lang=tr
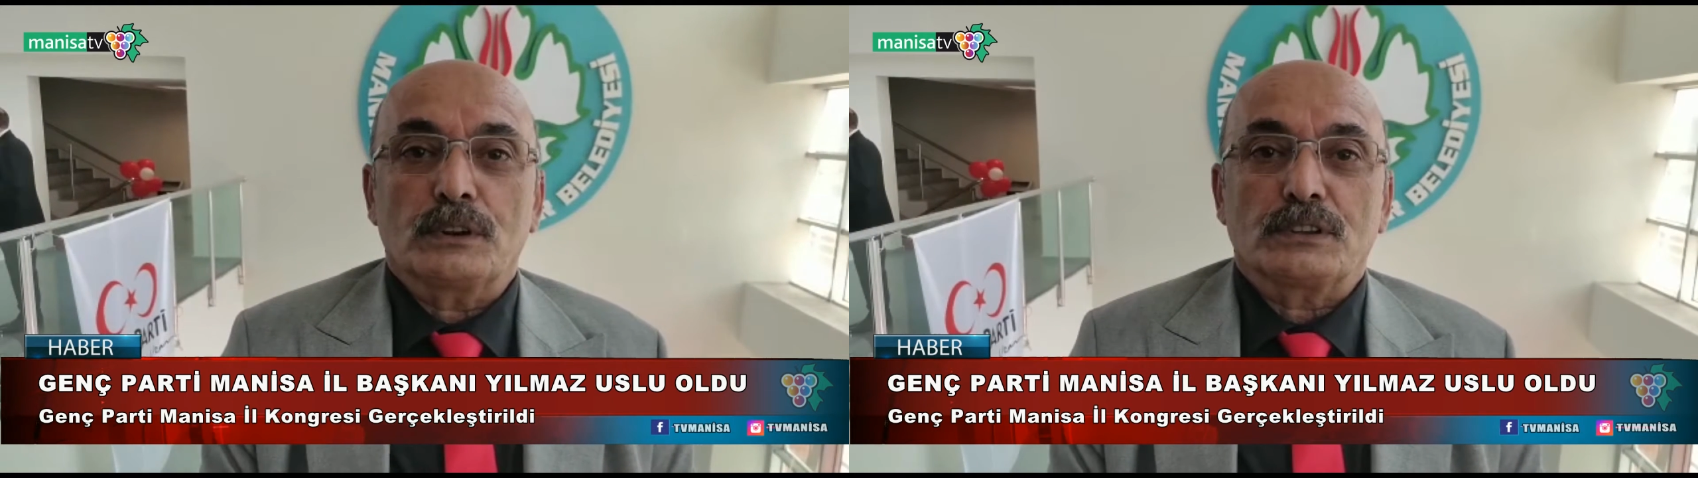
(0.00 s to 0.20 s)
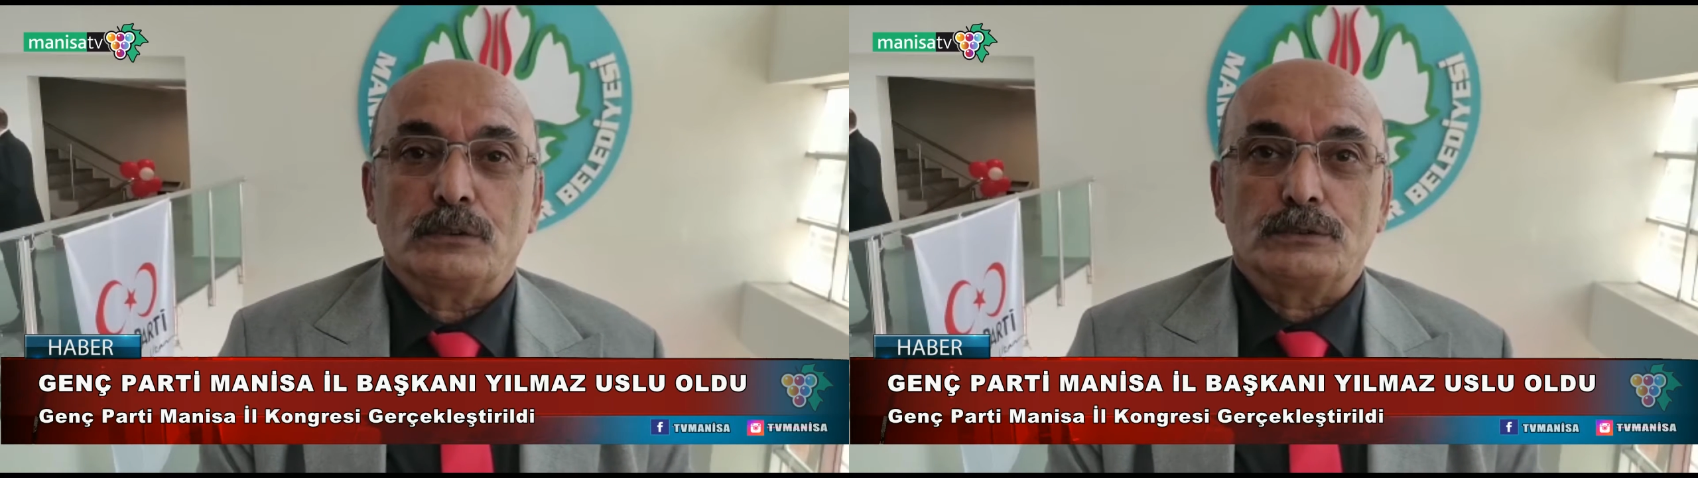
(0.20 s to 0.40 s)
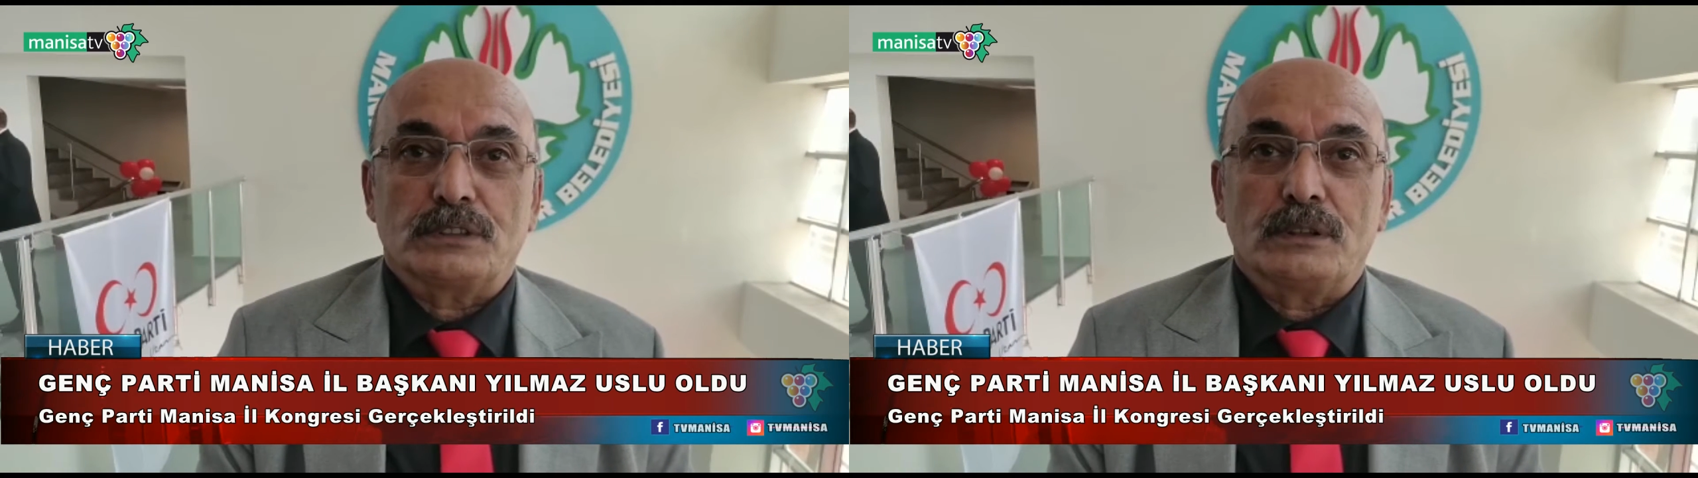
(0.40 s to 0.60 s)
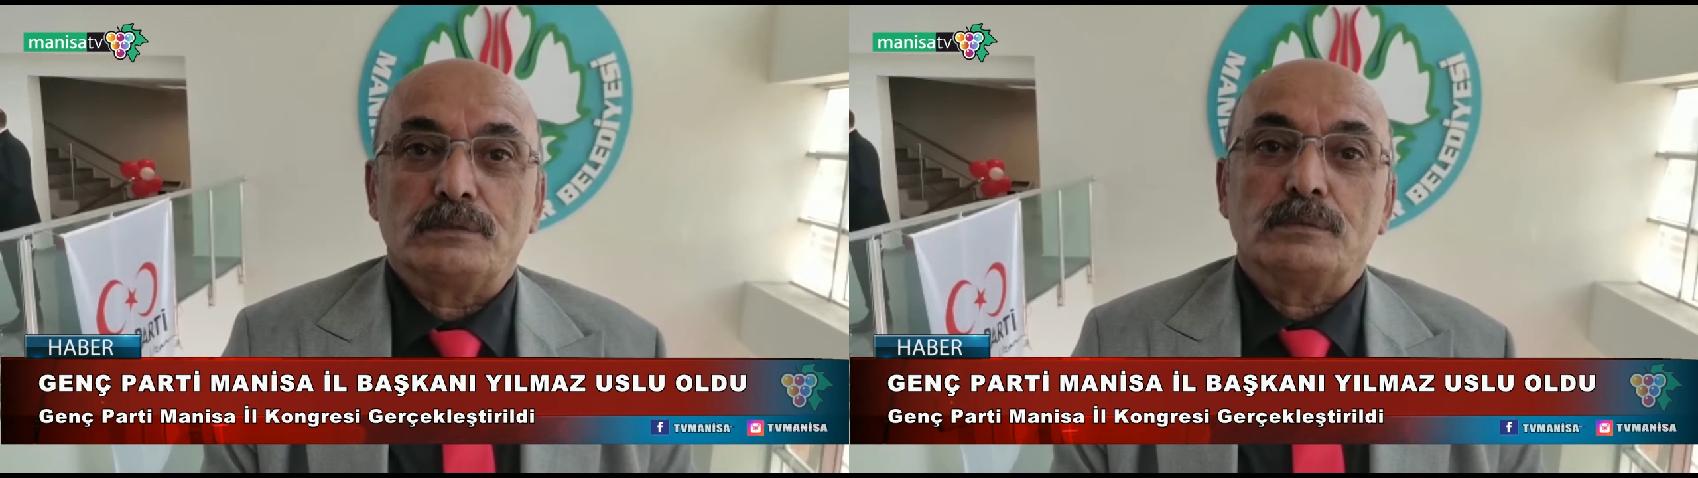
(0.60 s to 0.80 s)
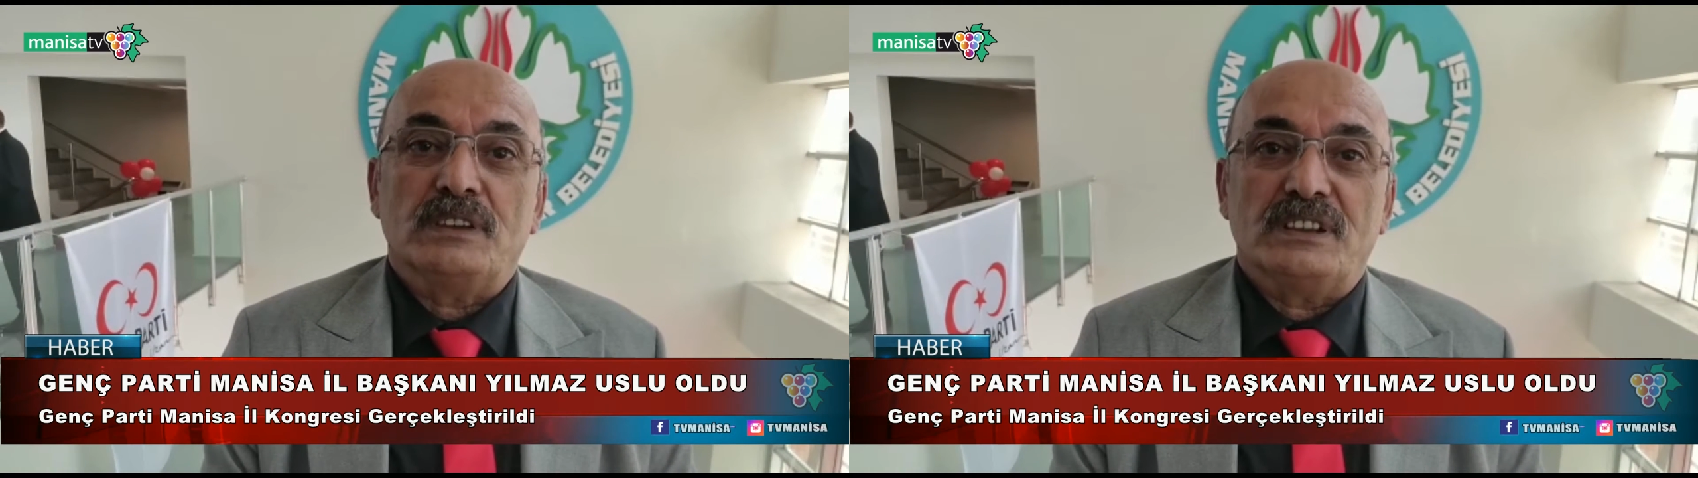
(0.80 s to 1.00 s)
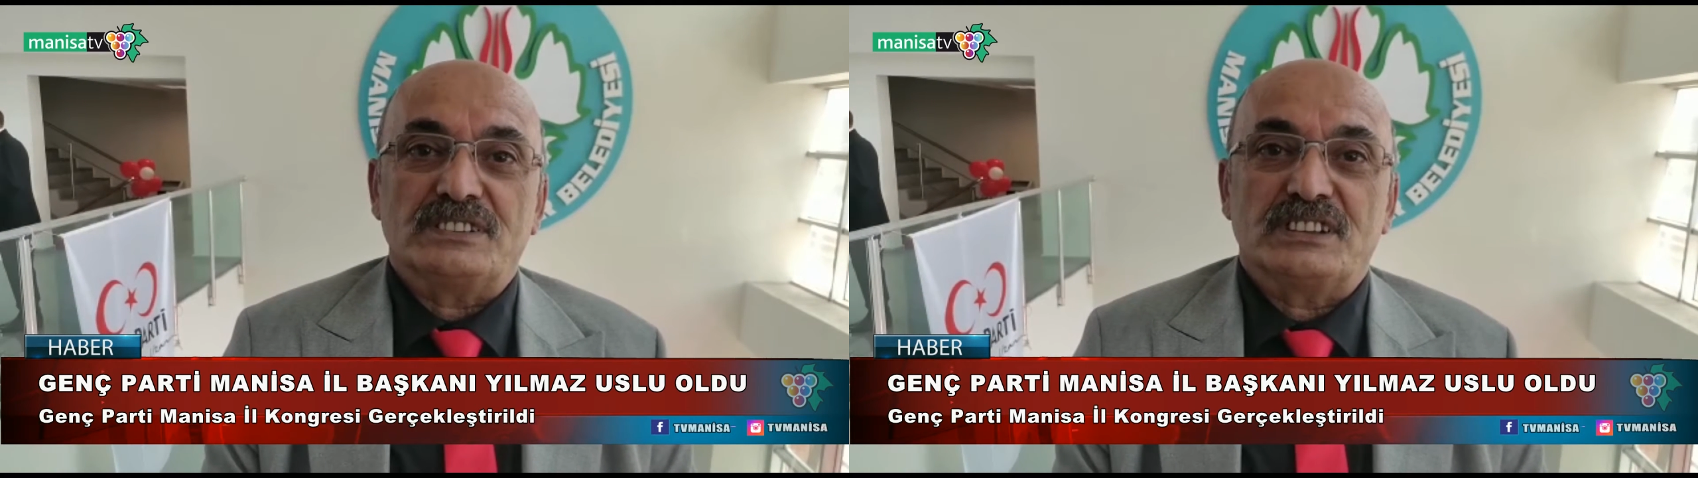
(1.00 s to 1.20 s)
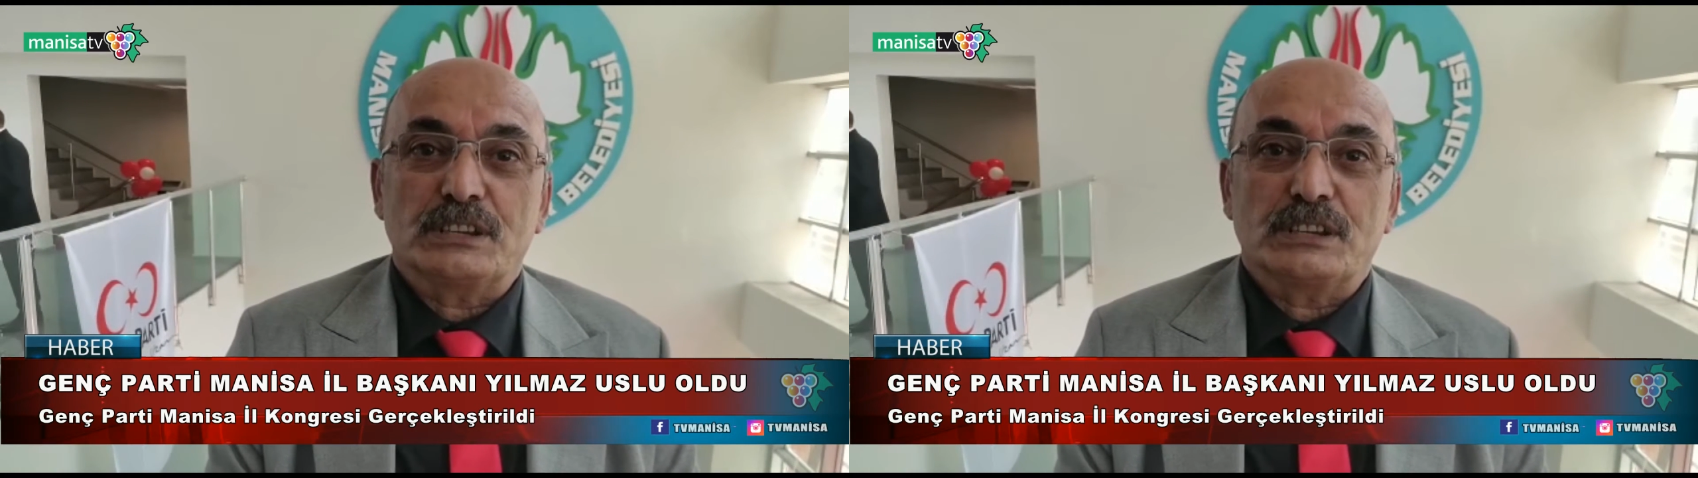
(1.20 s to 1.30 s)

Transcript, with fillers: Kongre sonunda e,